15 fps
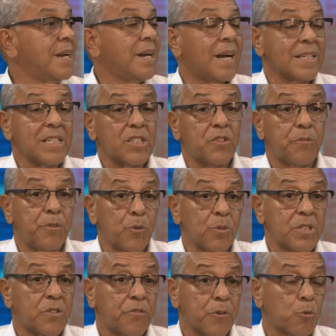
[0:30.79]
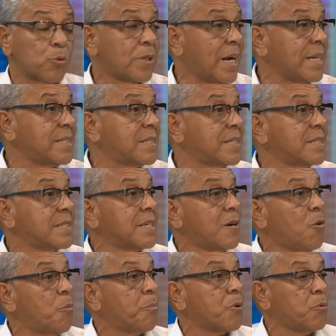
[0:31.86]
A gente viu as dificuldades que
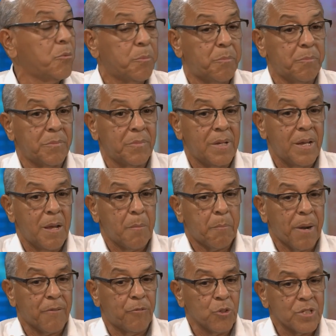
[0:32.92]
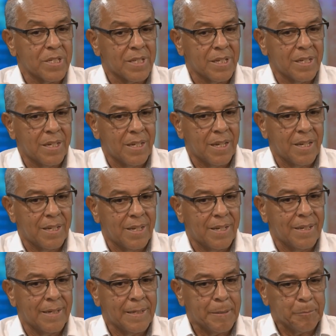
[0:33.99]
são para você é,
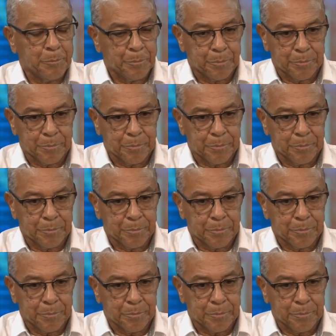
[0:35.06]
é,